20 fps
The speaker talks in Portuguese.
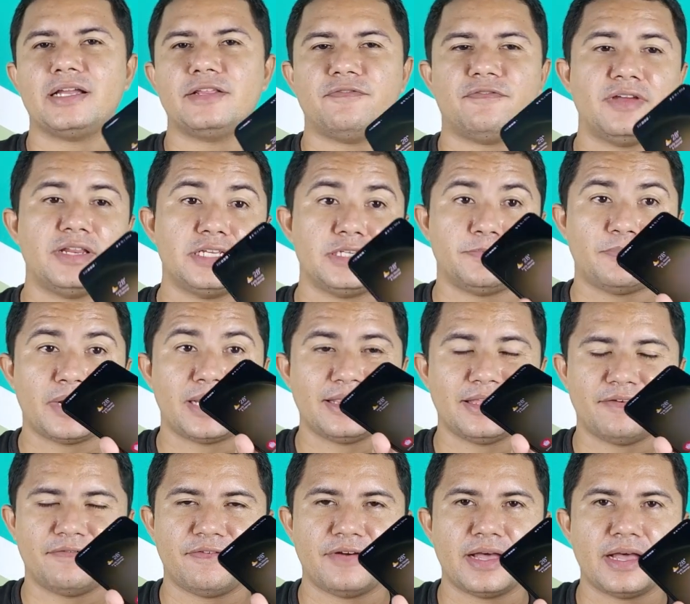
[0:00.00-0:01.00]
a diferença para
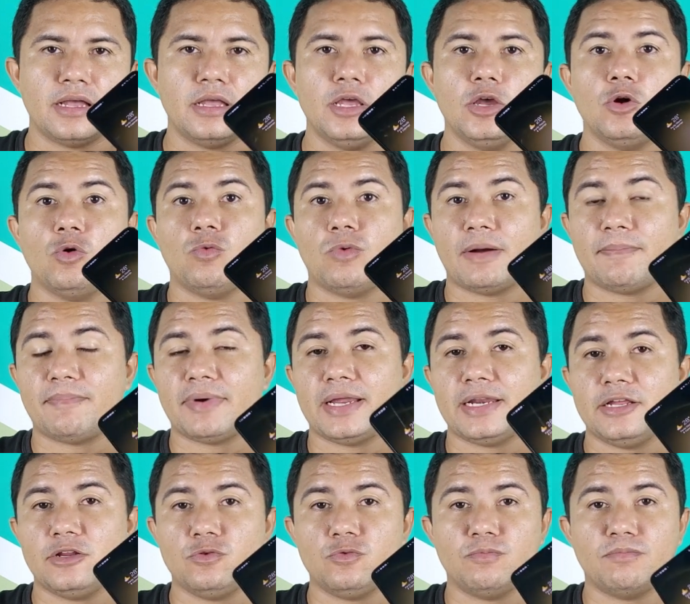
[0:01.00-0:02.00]
levar o
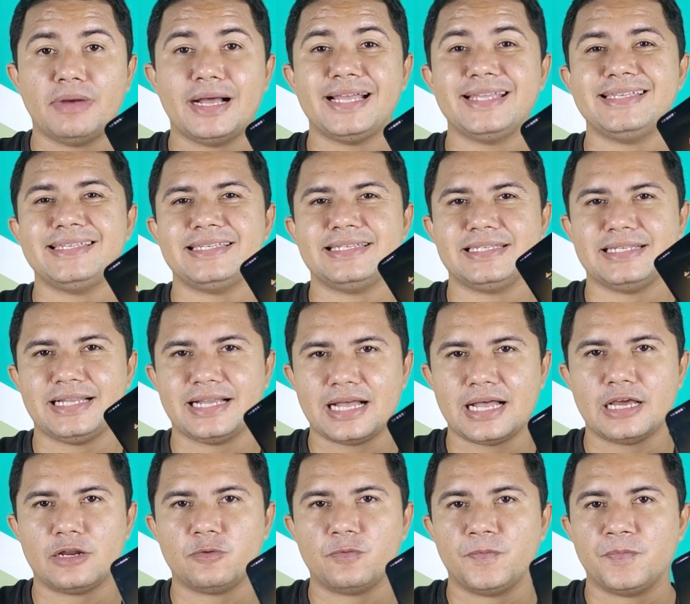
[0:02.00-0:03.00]
aparelho mais
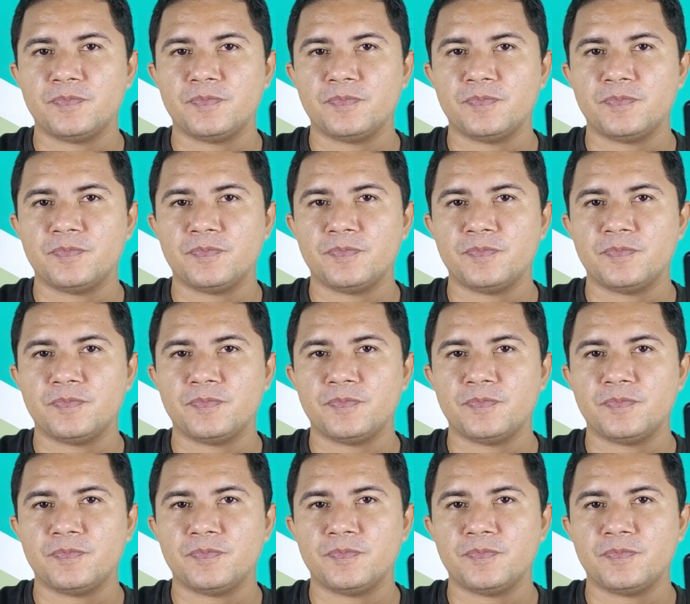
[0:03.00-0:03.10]
caro.